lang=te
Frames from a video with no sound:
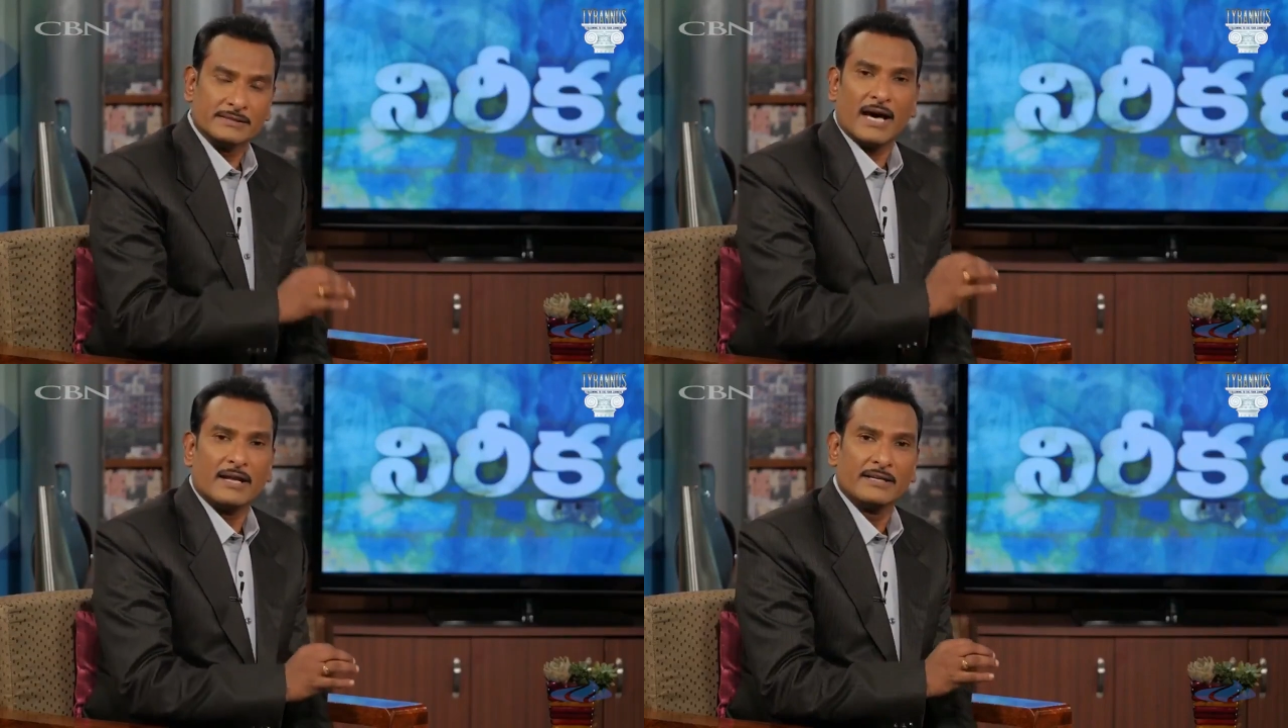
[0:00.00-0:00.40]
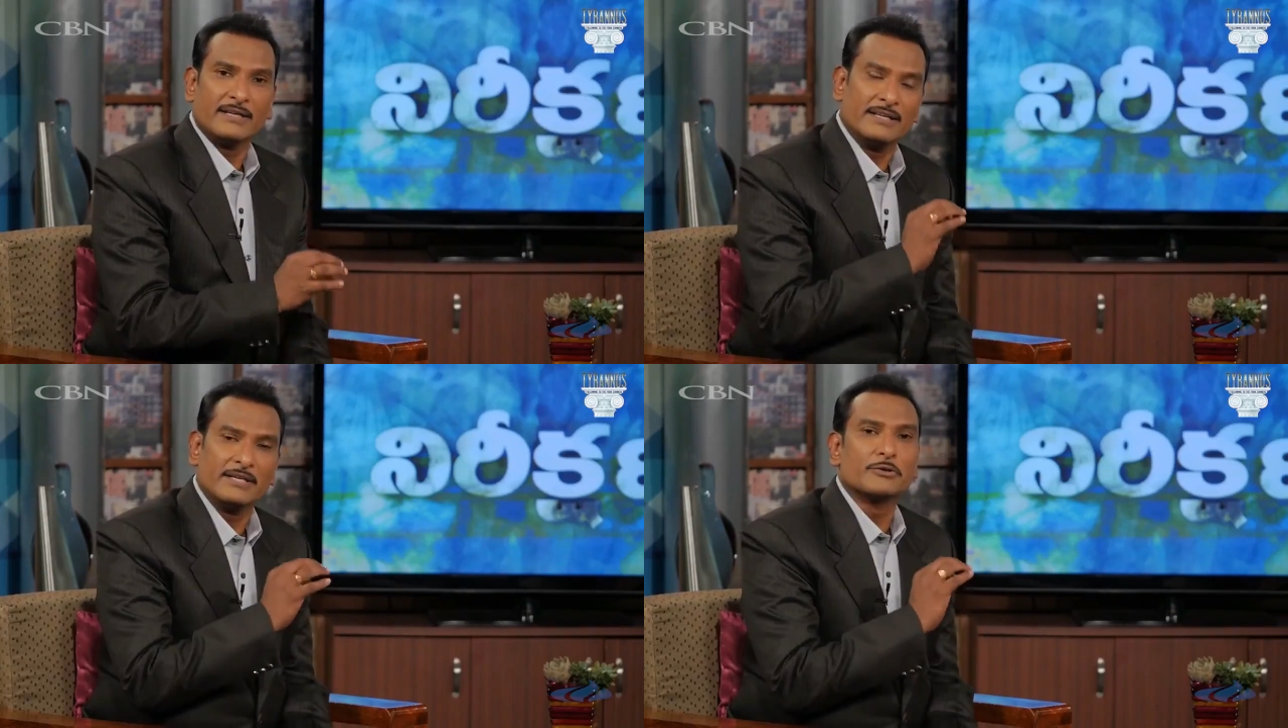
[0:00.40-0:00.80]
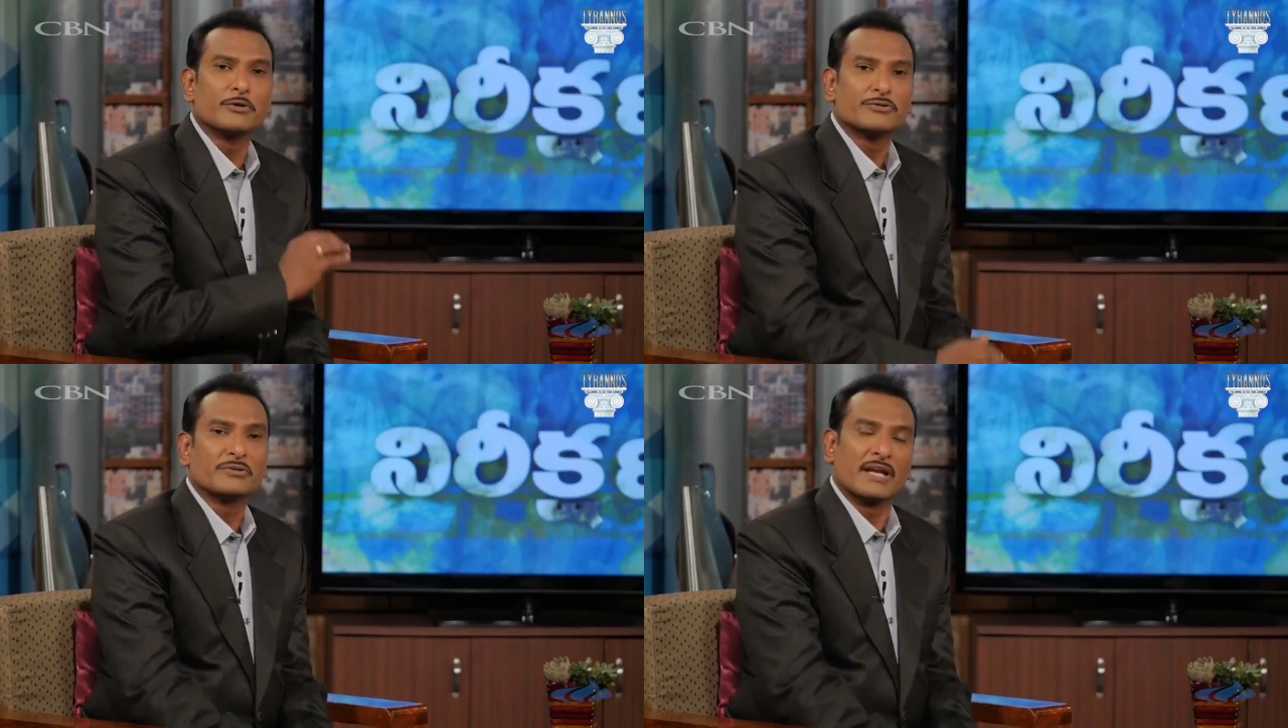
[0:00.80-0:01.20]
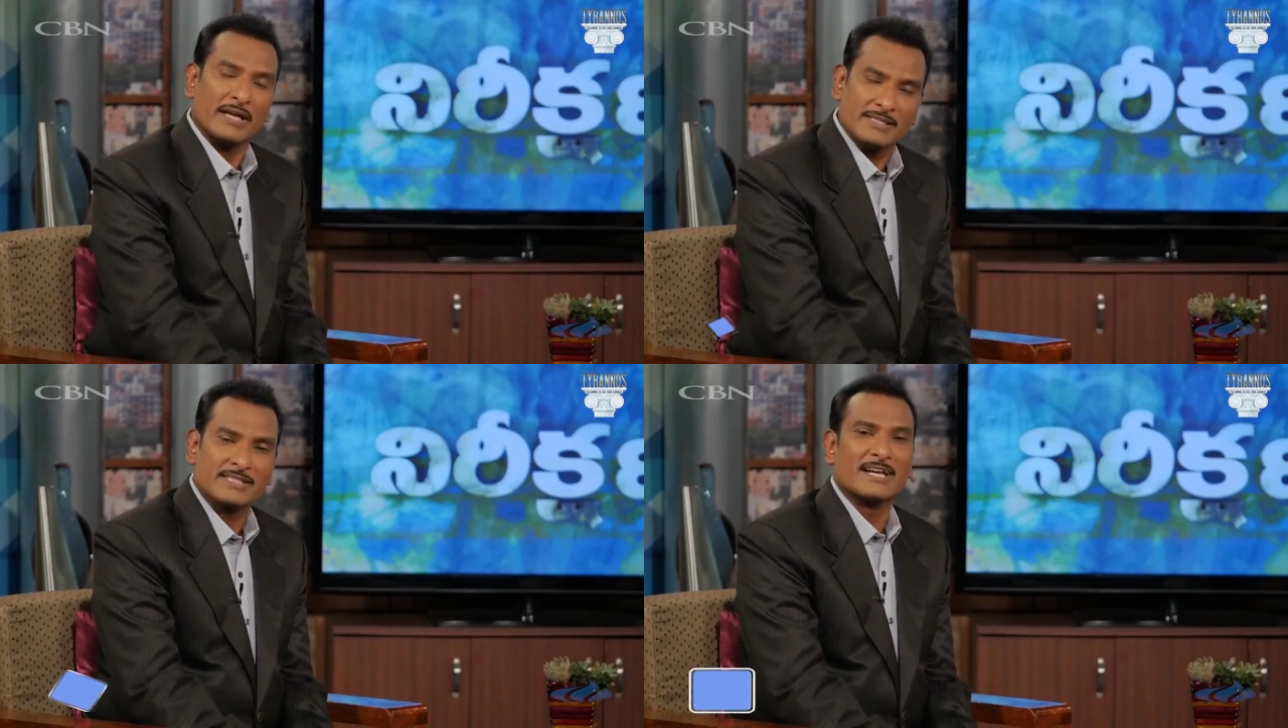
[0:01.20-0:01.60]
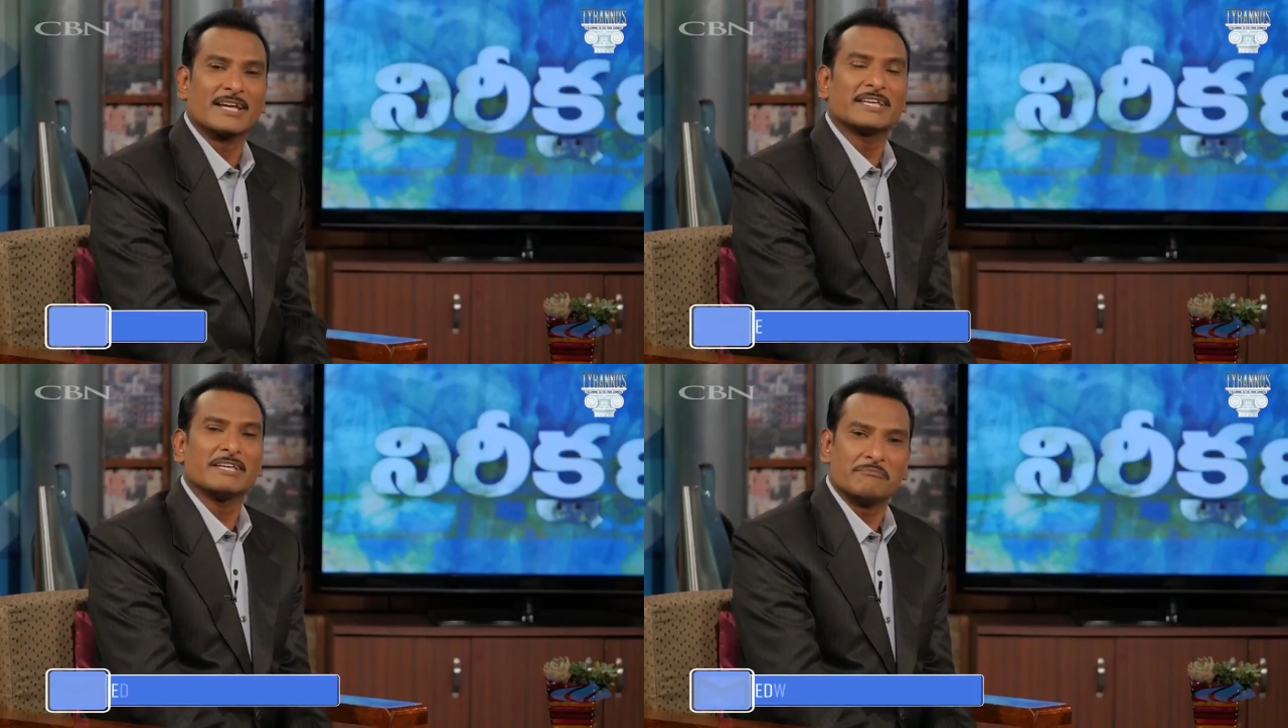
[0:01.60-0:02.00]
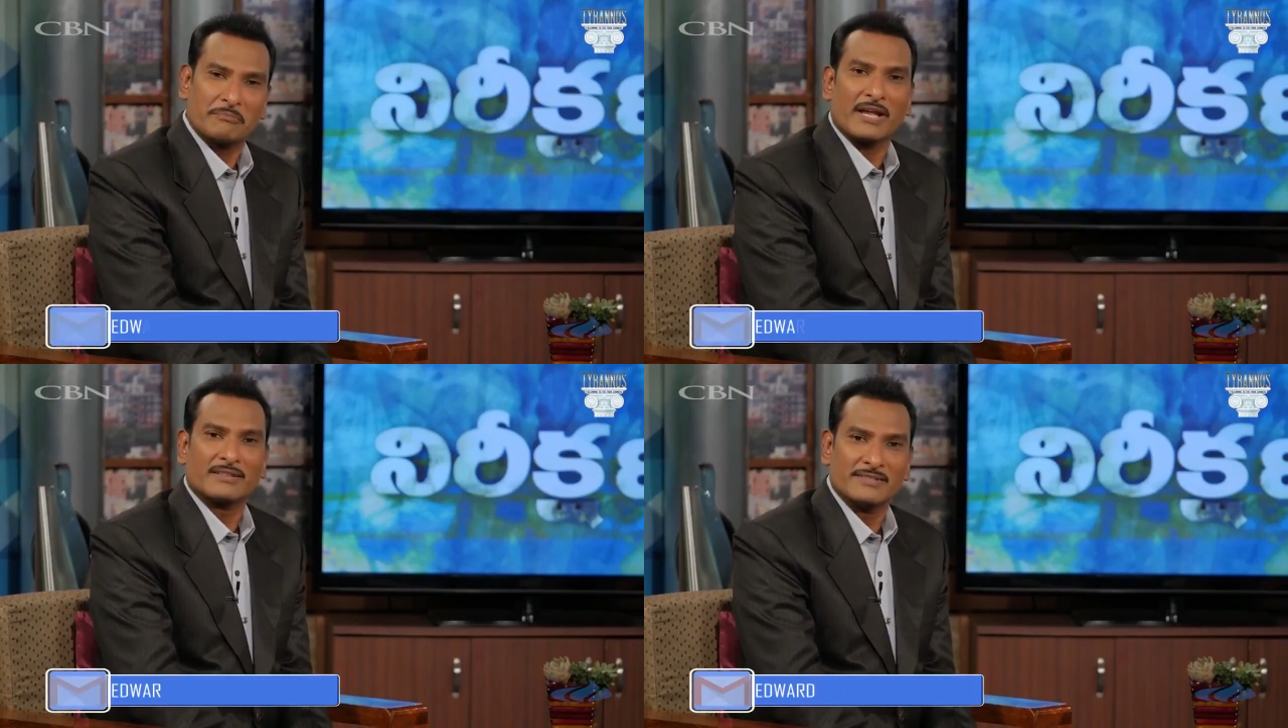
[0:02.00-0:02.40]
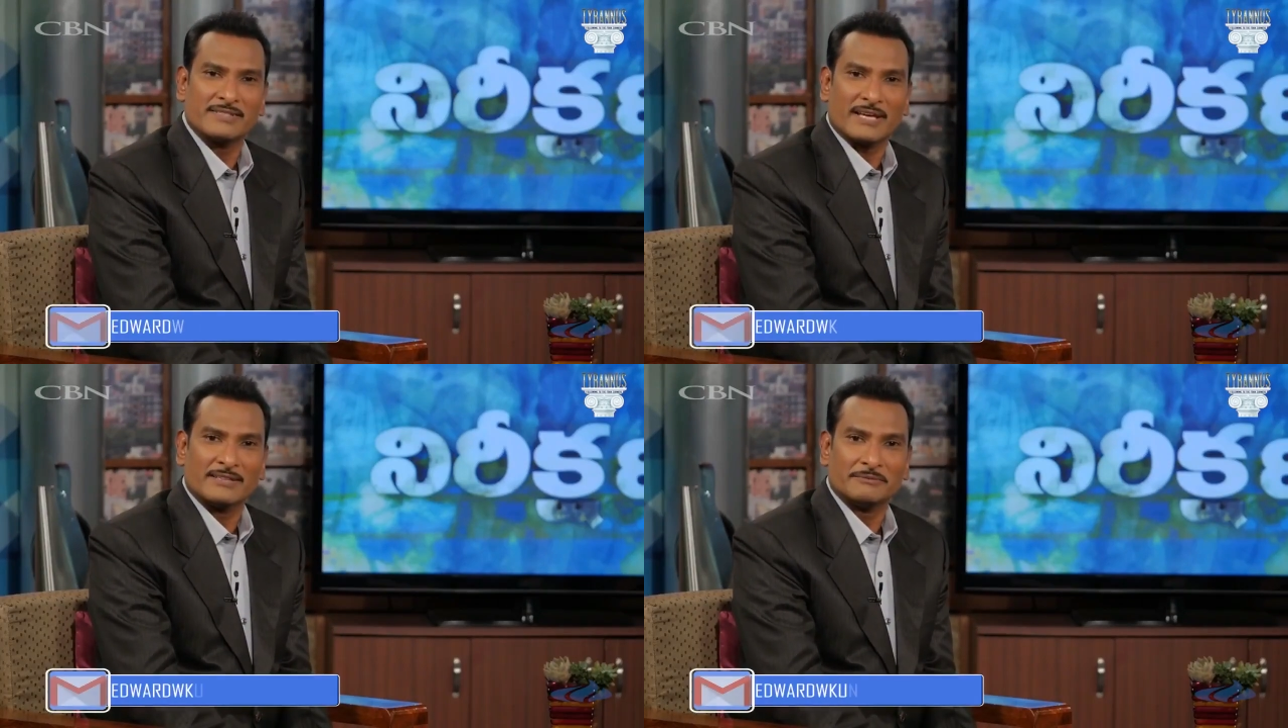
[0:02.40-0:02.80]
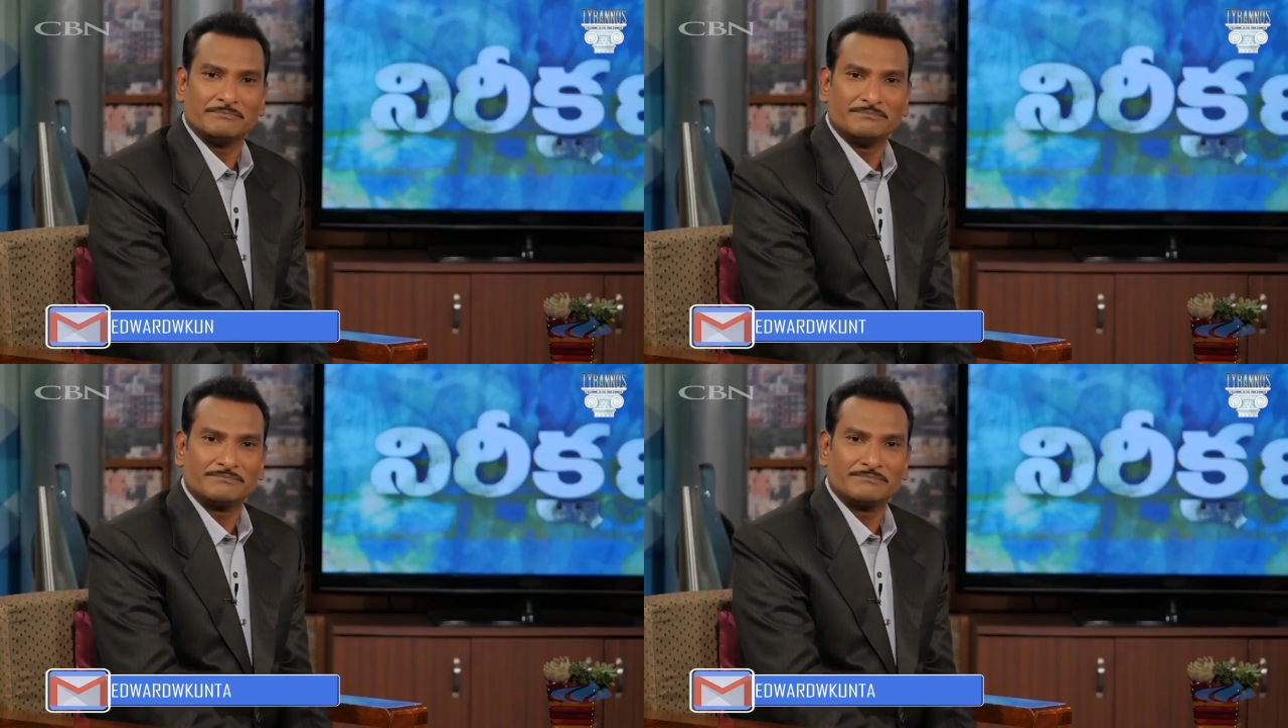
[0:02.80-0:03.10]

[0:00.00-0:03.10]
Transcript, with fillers: దాన్ని ఈరోజు గ్రహించడానికి ప్రయత్నం చేద్దాం